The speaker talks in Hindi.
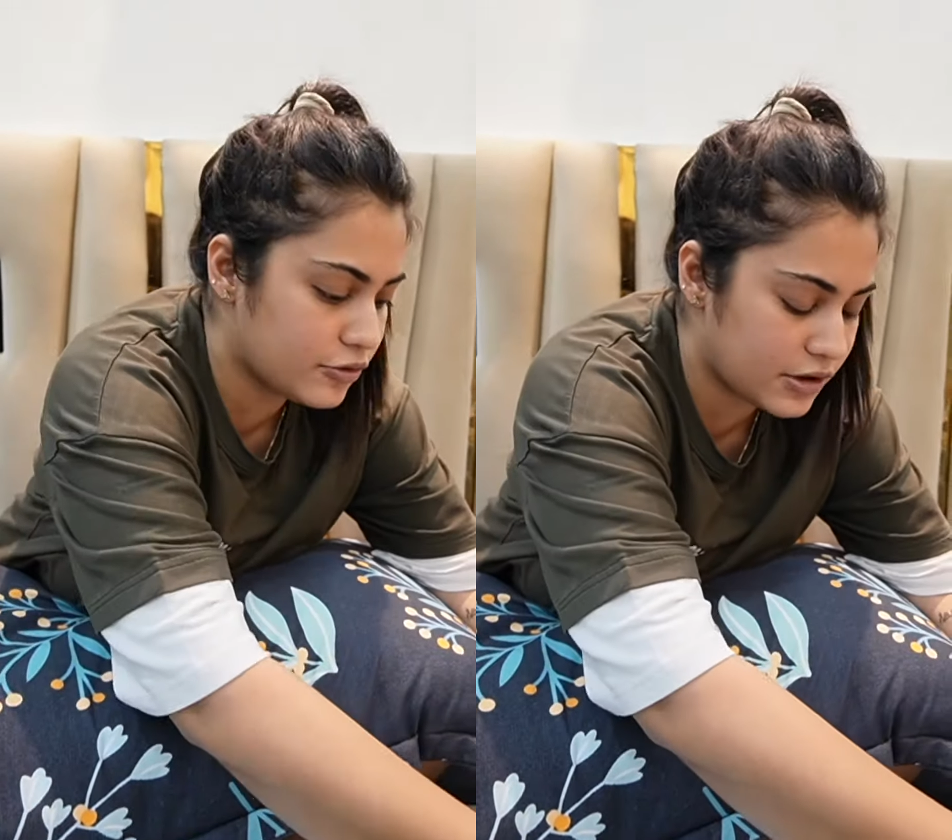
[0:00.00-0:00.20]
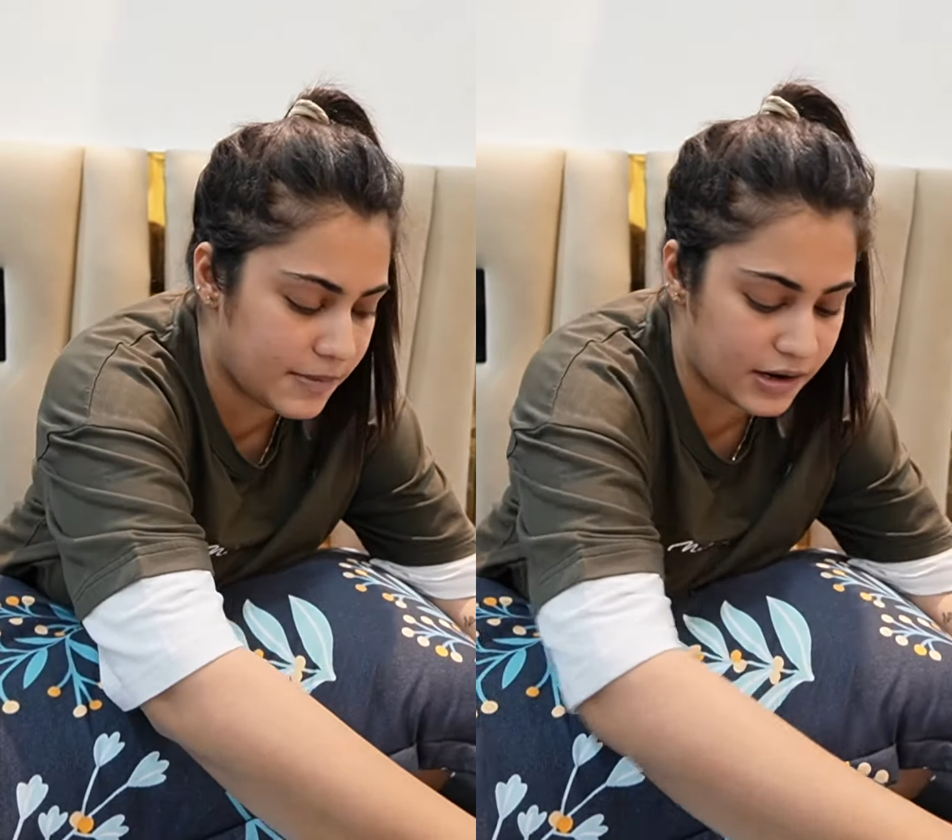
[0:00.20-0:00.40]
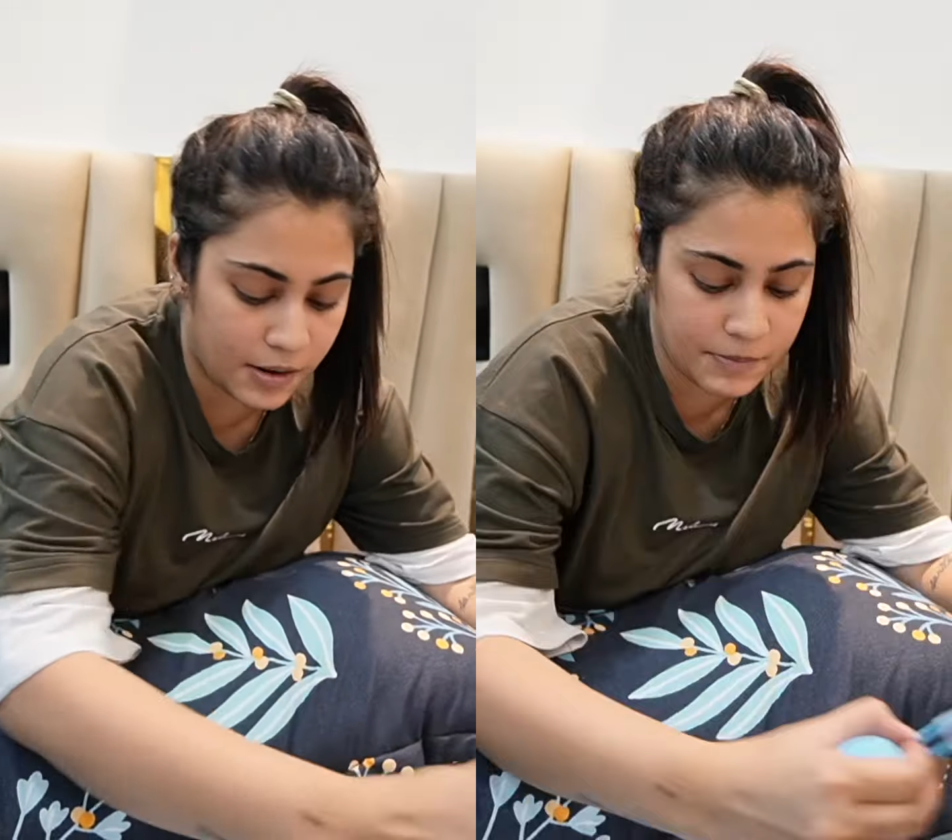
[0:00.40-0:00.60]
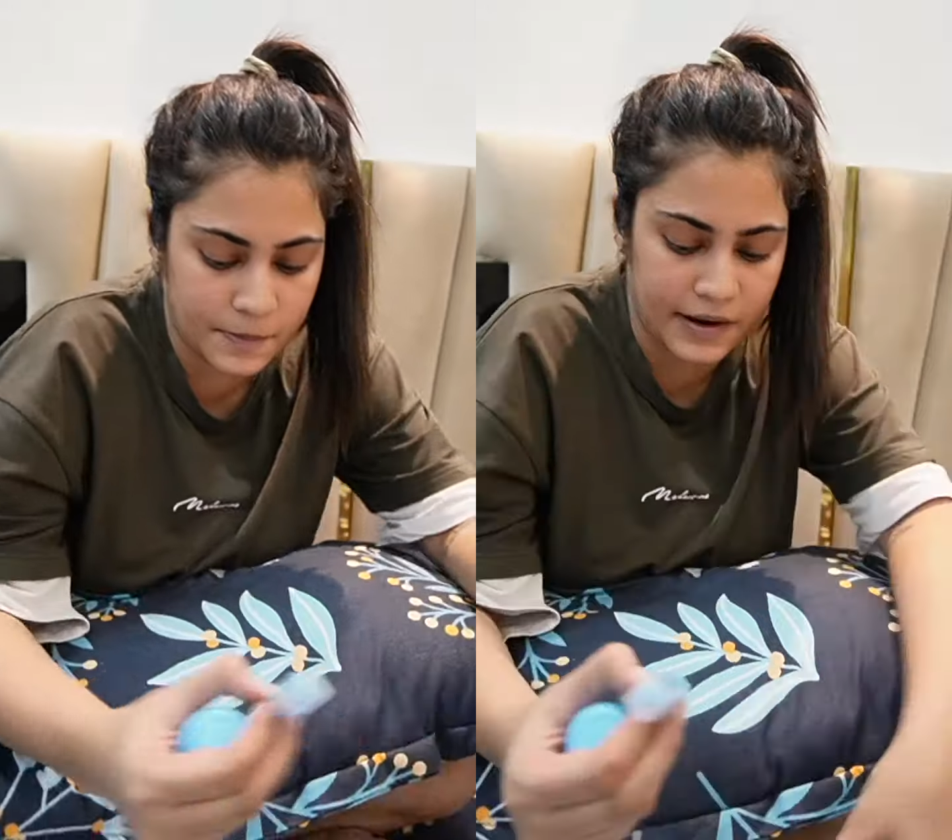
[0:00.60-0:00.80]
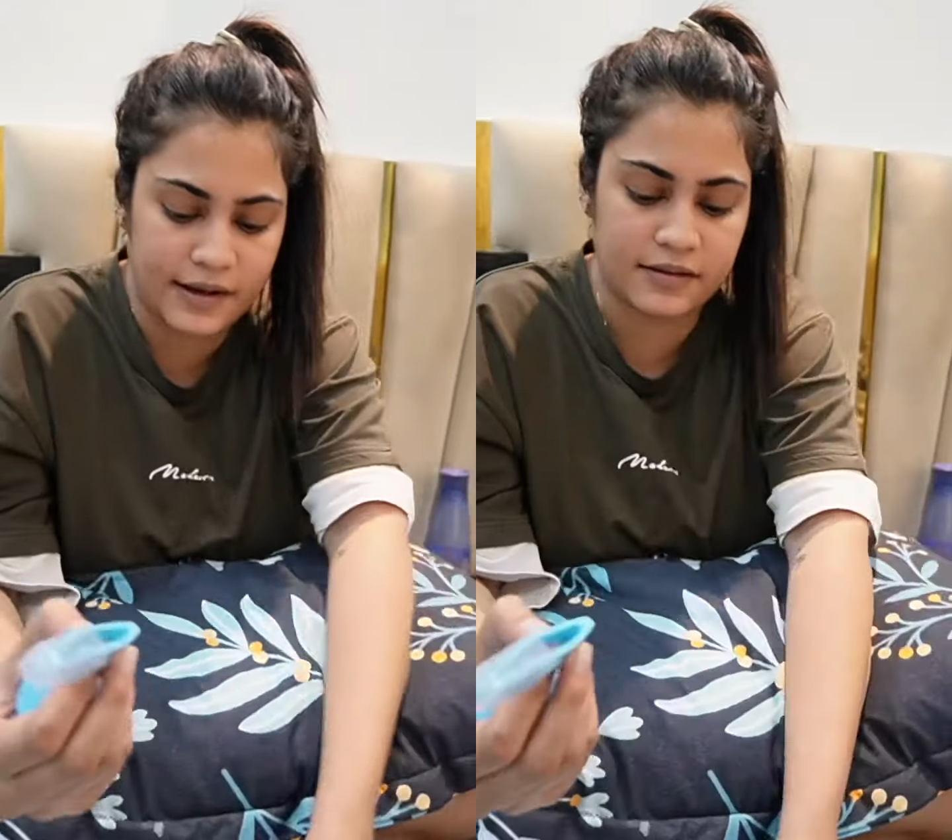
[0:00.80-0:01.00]
जो की मैंने अभी
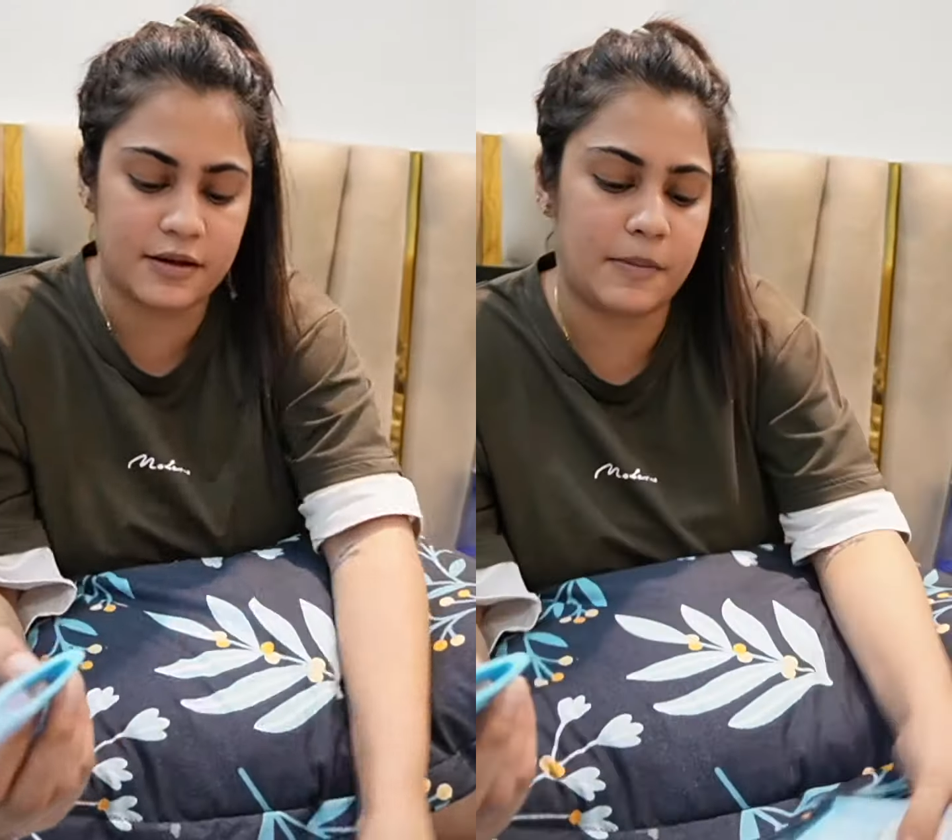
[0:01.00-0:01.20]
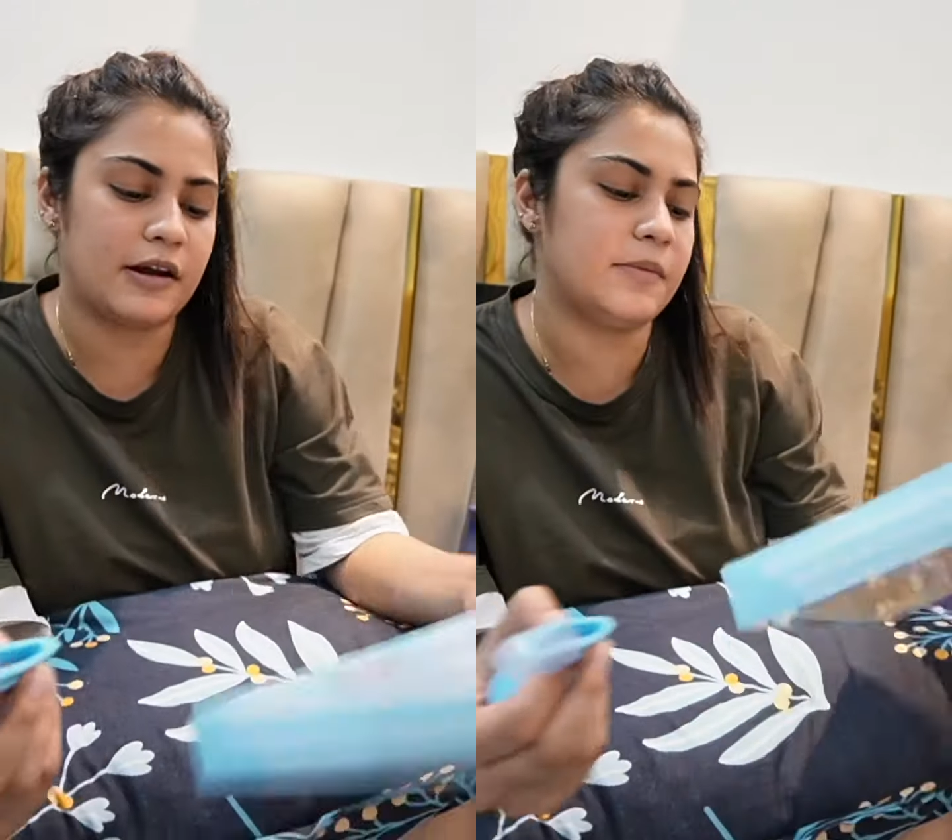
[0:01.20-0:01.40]
पढ़ा है इसके बारे